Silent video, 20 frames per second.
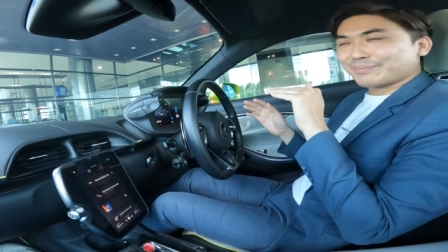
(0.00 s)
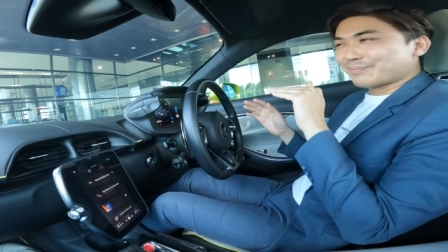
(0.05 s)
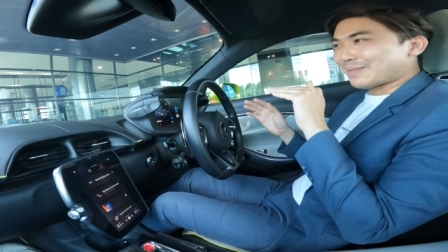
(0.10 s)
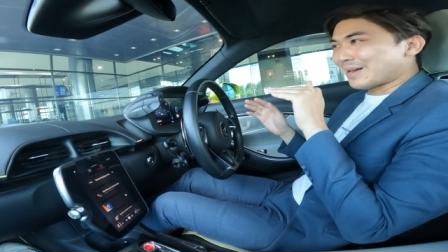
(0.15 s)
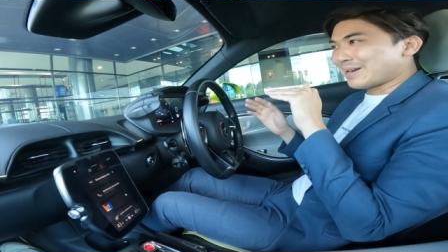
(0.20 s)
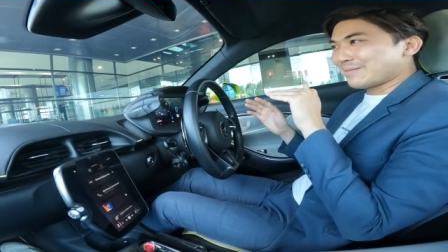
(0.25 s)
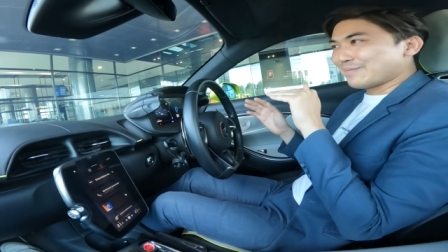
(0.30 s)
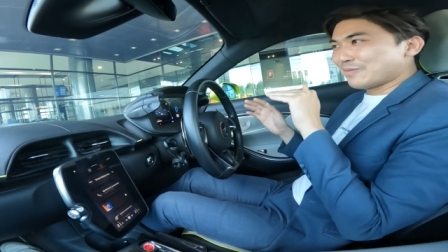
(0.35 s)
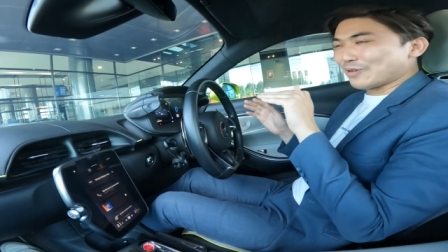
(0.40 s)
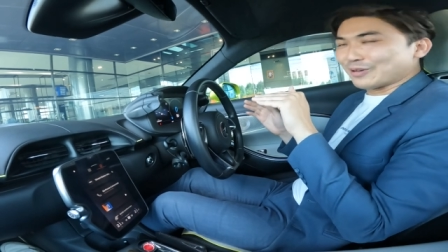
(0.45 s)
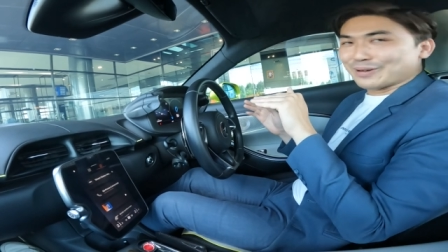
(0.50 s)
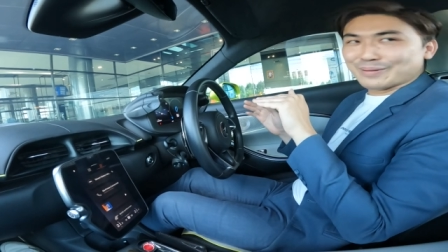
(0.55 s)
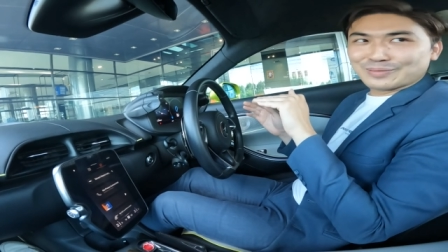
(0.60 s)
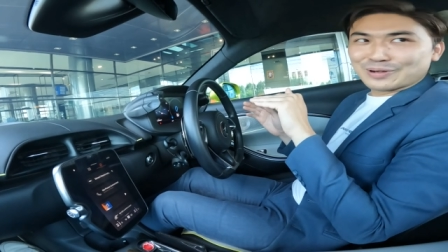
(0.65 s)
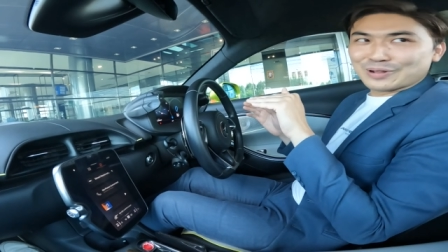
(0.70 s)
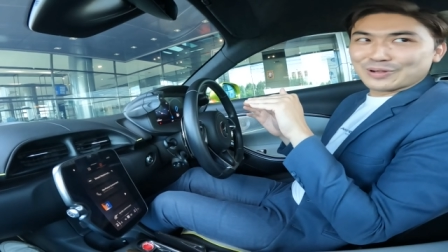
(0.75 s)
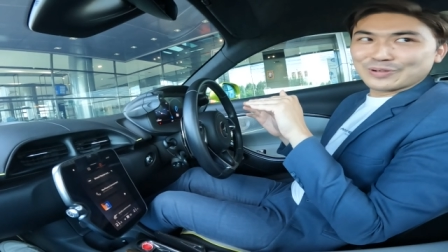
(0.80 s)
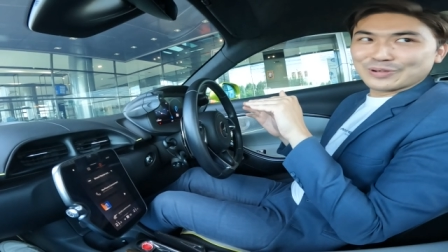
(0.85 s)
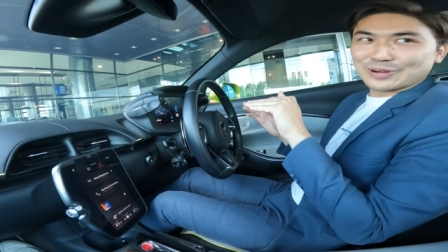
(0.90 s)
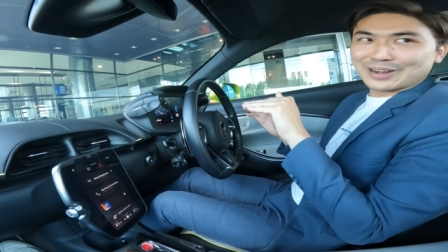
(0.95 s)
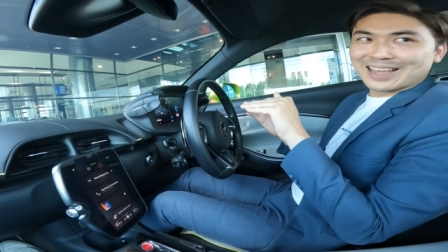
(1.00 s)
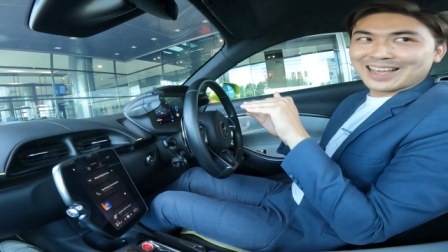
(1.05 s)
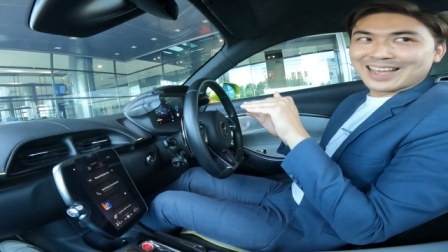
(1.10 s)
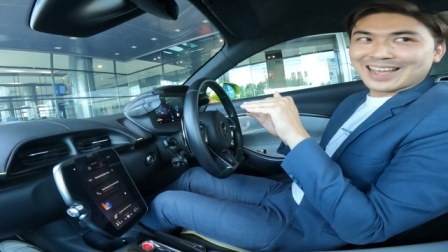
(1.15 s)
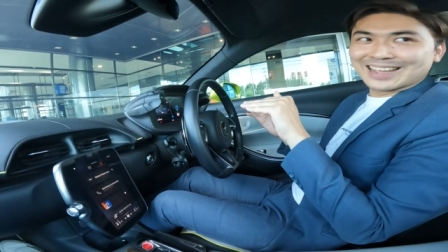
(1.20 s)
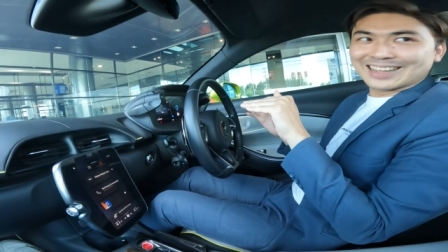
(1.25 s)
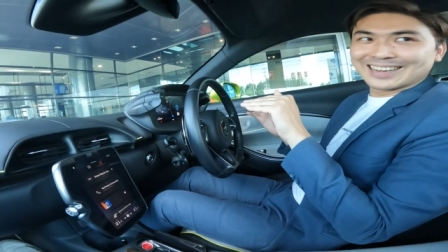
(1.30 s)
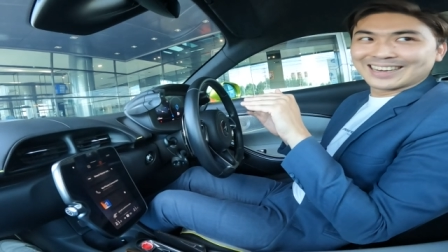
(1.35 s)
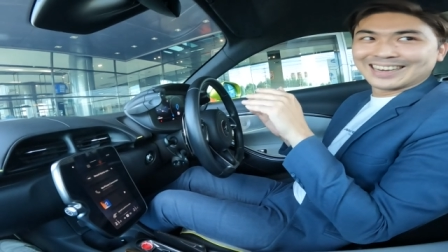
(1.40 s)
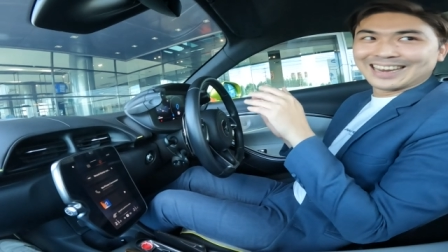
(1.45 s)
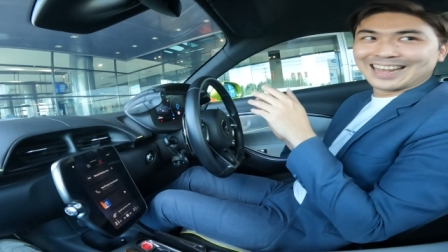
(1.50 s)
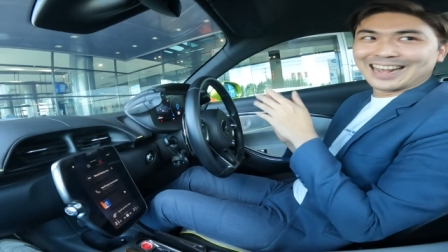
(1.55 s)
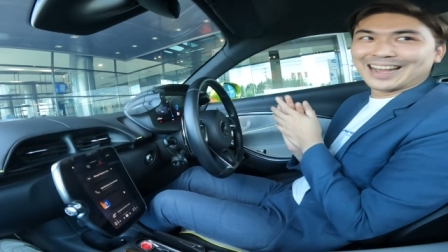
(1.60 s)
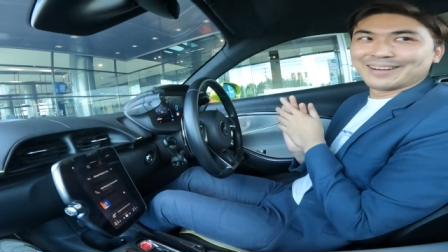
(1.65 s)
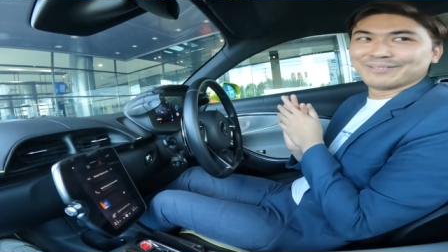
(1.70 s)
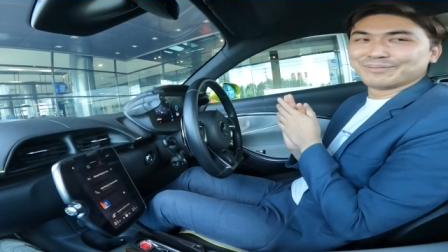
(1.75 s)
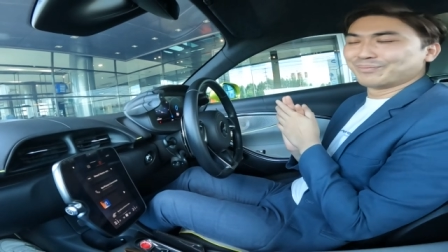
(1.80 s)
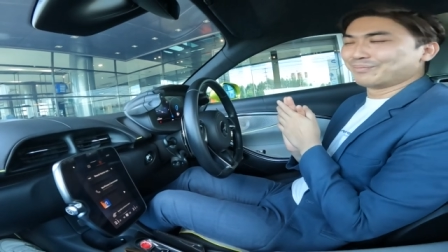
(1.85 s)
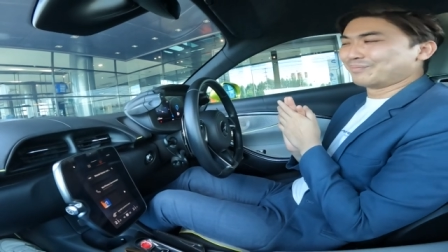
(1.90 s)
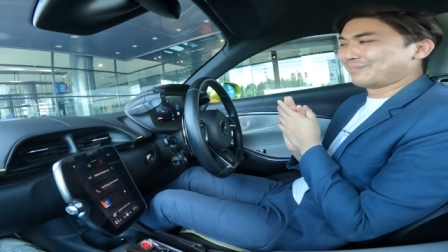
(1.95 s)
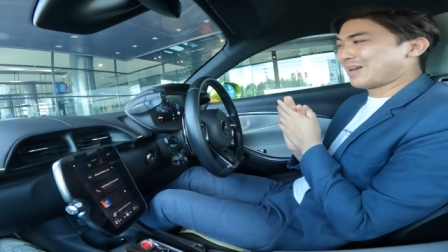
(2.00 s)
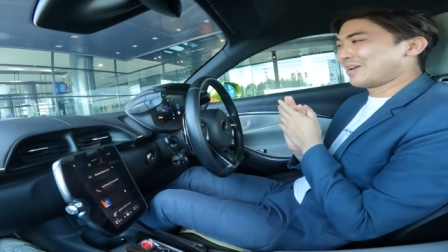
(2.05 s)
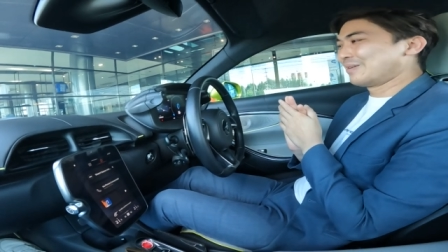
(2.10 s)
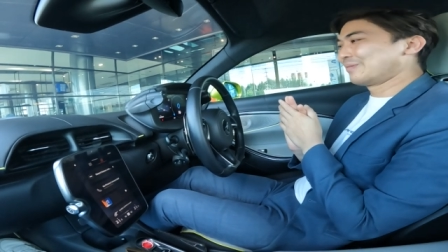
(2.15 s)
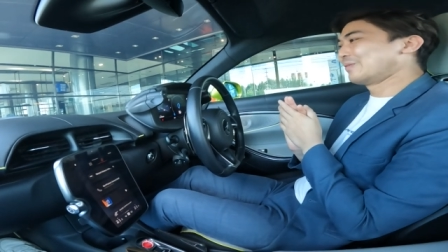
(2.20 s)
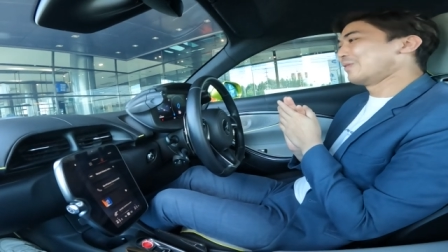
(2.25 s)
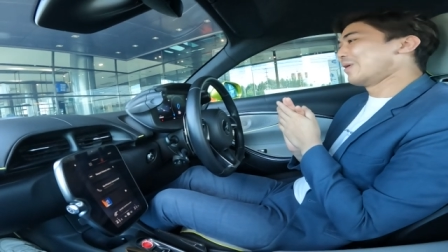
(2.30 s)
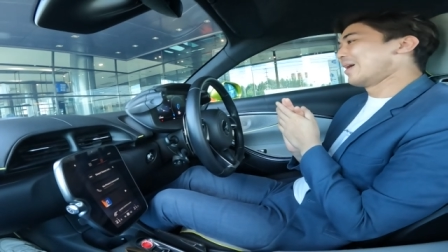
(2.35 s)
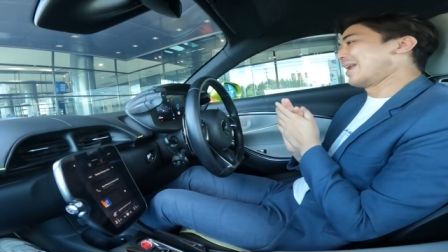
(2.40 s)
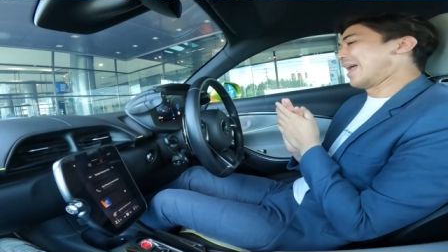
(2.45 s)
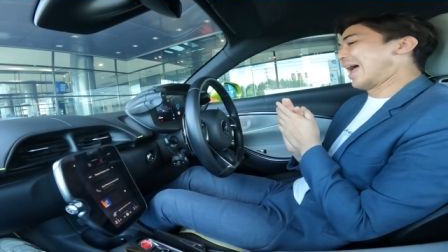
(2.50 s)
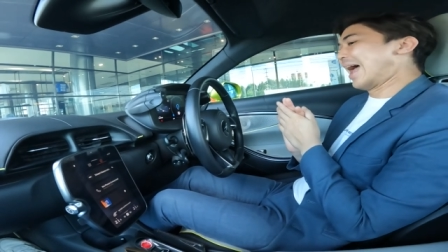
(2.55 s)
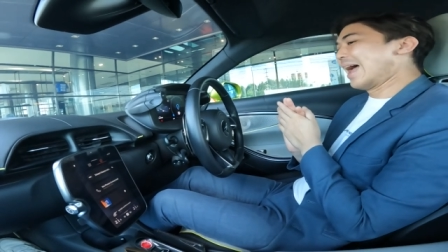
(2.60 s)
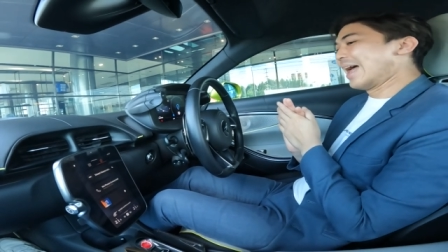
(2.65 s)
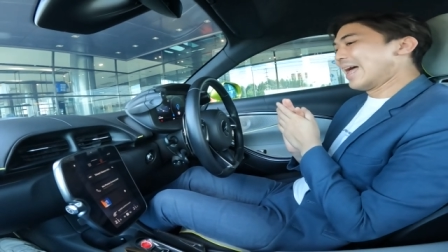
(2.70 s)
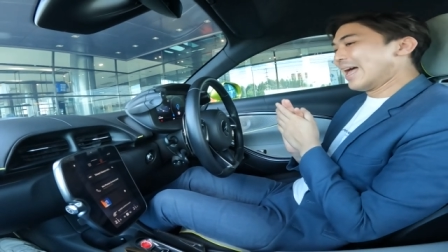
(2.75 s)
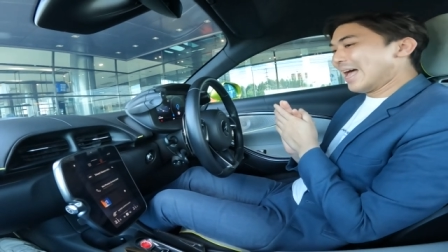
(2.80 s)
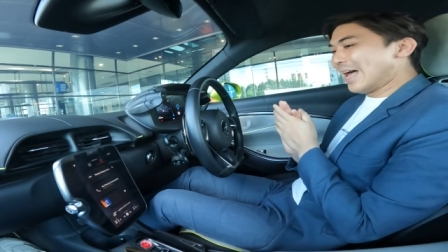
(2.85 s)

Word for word: ไปในโหมดล่องหนได้นะครับ ไม่รบกวนนะ